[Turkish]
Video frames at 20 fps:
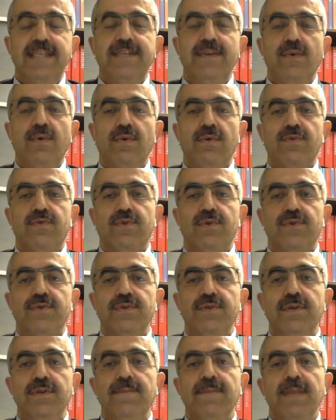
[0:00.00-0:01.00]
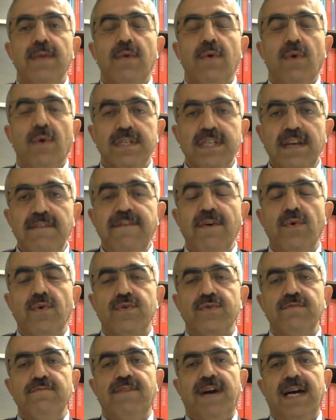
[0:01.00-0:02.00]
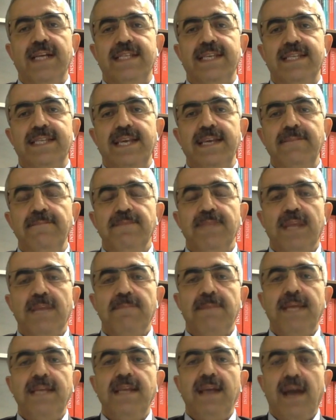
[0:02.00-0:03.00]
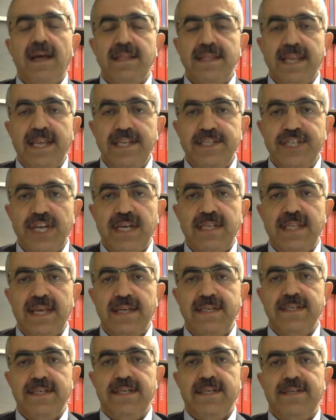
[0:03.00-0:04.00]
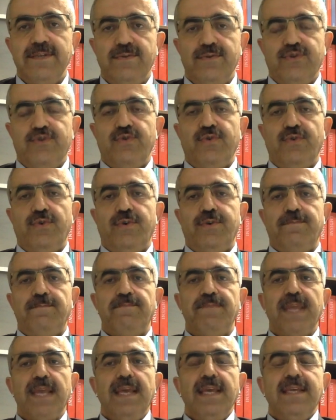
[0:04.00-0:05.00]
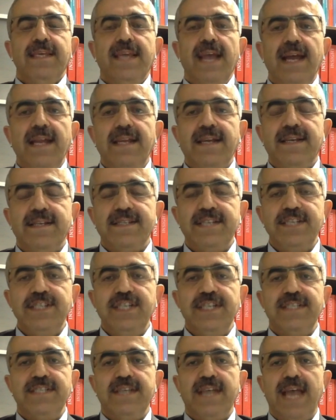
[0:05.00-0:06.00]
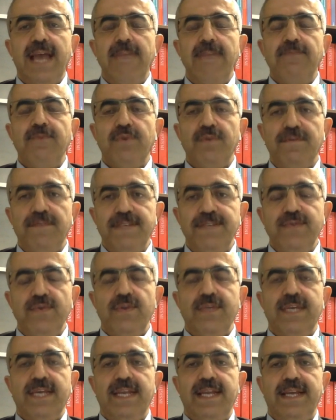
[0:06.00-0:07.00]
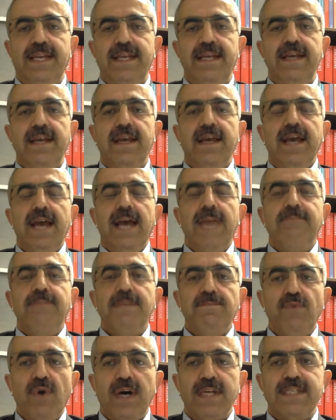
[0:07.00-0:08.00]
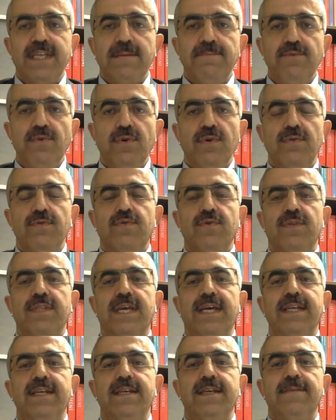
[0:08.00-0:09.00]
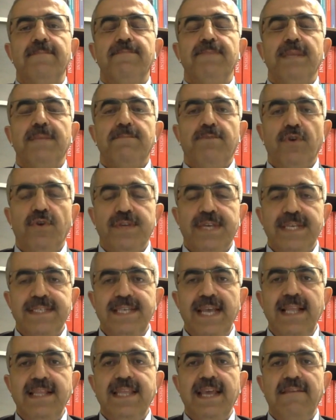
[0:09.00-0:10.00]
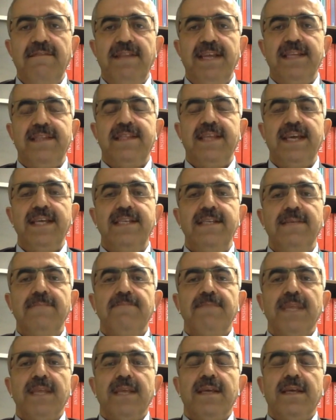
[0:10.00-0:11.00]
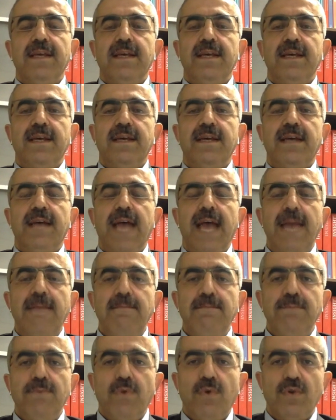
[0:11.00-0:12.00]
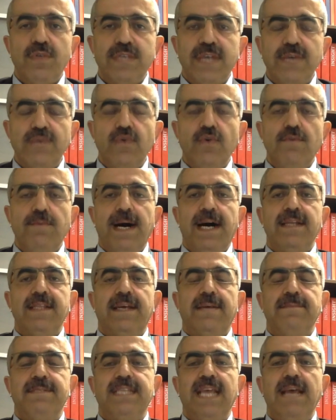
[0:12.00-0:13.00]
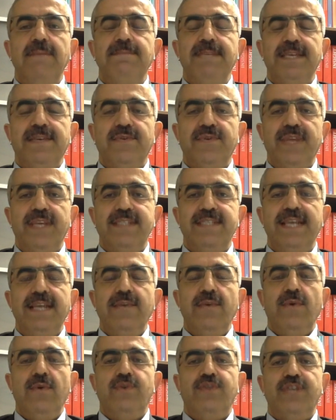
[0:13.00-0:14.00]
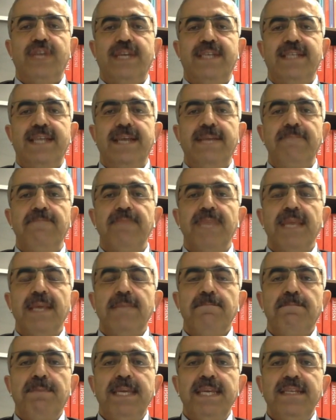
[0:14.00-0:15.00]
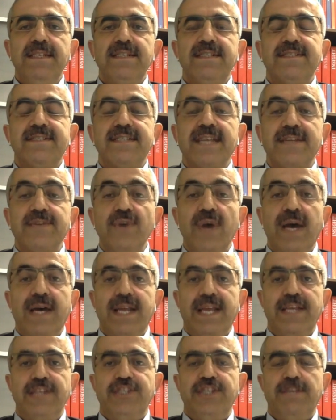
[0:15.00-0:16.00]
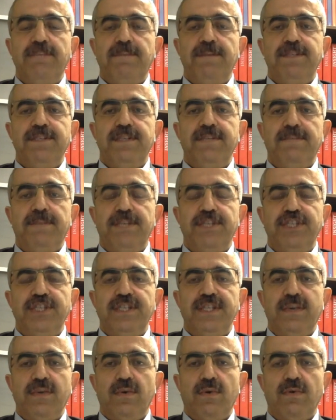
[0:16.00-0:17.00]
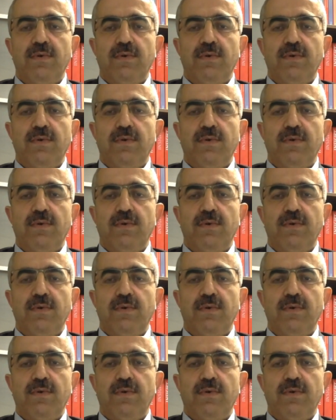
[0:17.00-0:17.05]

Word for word: lehine olduğunu orta ve uzun vadede ben anlayacaklarını düşünüyorum. Yani kısacası hem körfez ülkeleri hem de muhatabı oldukları bölgesel devletler e, hem Orta Doğu bağlamında hem de küresel ölçekte bir statü arayışı peşinde